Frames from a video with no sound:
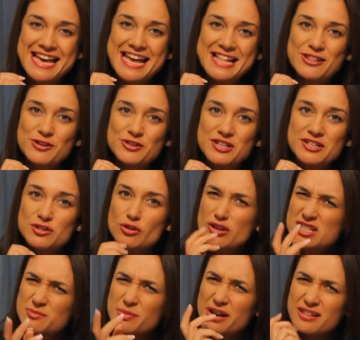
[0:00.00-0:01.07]
Entonces no
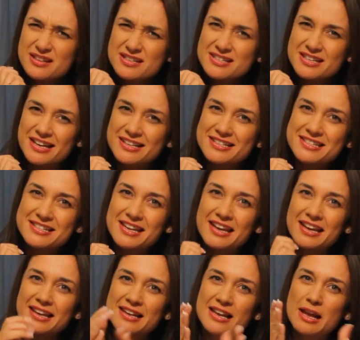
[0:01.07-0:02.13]
desperdicies
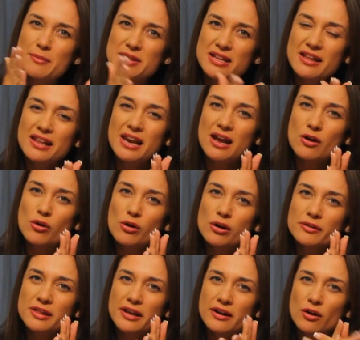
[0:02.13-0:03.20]
eh, la mitad de la
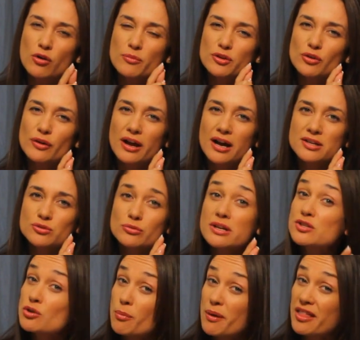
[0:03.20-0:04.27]
col, te recomiendo que hagas
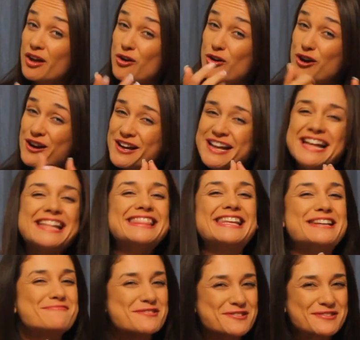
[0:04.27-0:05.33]
una sopa de col.
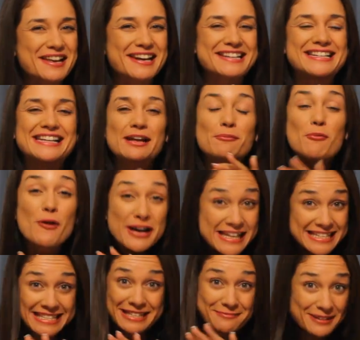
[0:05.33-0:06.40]
Tenemos una receta
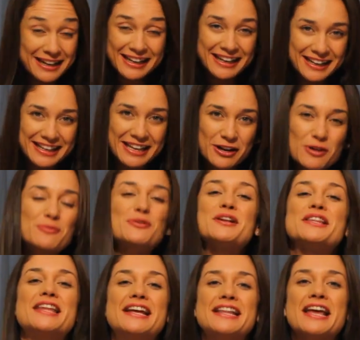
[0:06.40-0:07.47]
buenísima aquí en
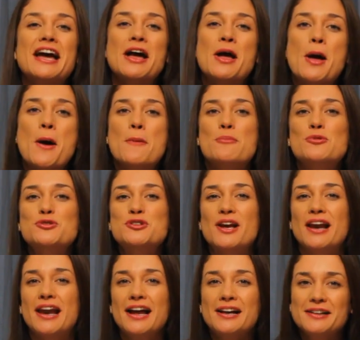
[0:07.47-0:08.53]
Comunitecnia,
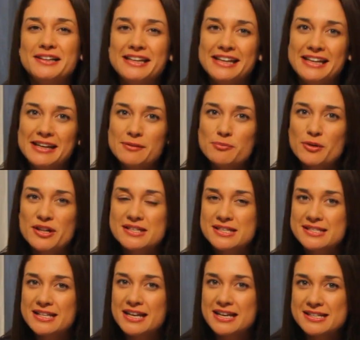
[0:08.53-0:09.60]
búscala y puedes
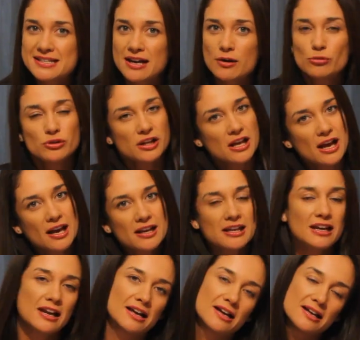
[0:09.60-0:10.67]
hacer esa un día
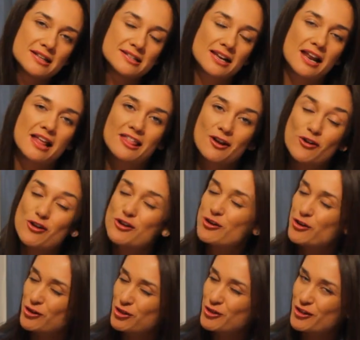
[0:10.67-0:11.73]
y la ensalada de col
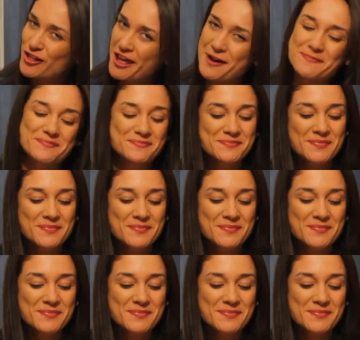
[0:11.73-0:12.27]
otro día.